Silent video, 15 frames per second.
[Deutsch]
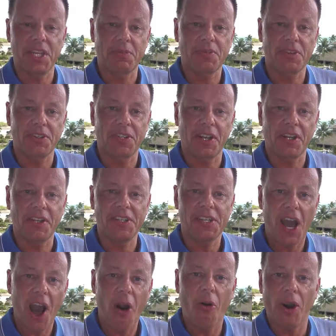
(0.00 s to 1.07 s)

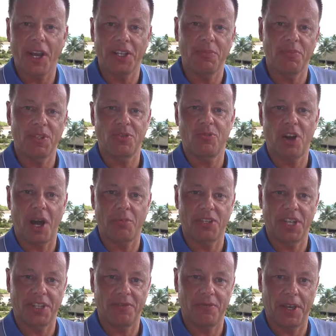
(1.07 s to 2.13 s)
selbstverständlich auch einen Besuch
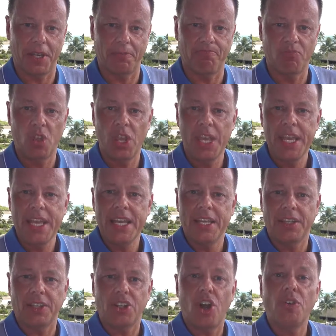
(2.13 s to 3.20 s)
abstatten werden.
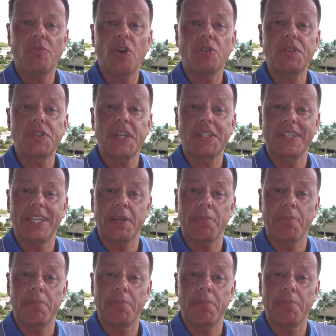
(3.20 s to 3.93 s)
Dann schauen wir uns das